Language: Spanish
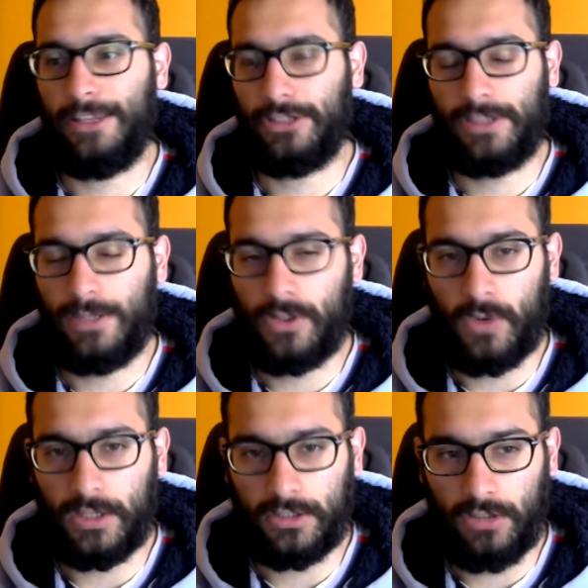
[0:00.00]
no sabéis
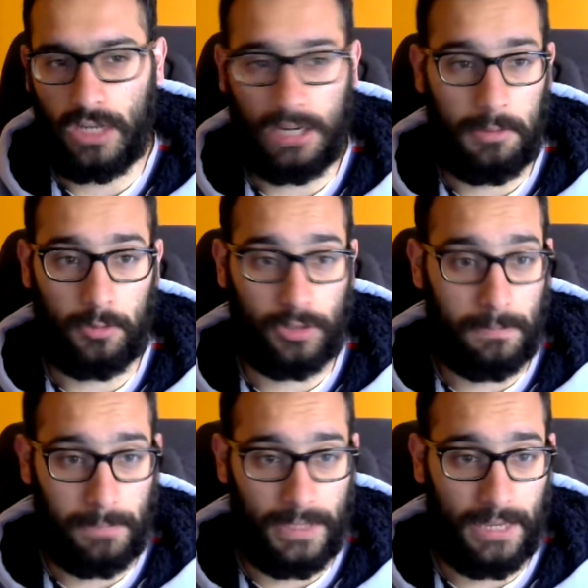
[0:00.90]
cuánto. Ahora mismo estoy
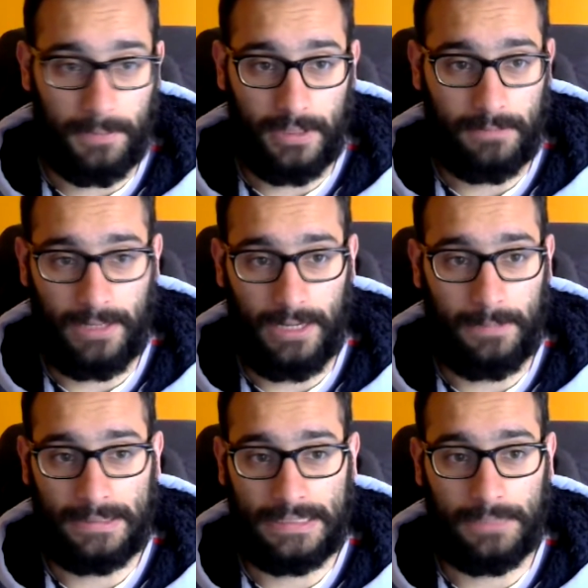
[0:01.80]
en pijama, ¿vale?
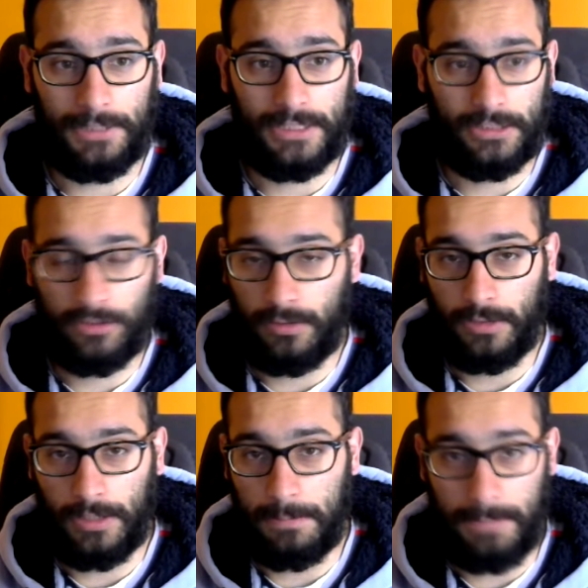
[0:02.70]
Básicamente
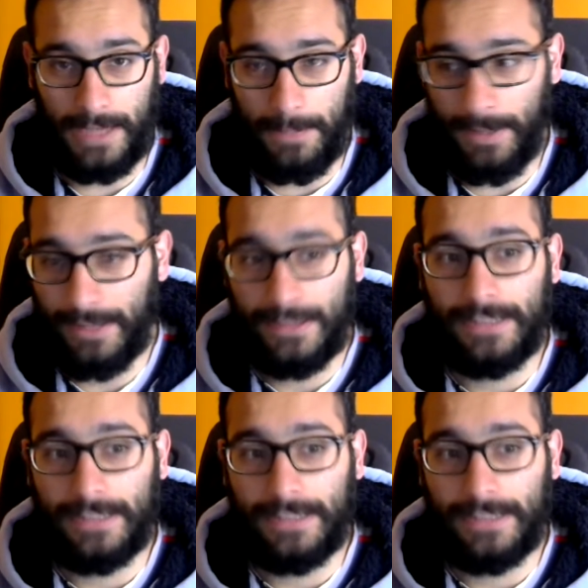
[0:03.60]
estoy en pijama.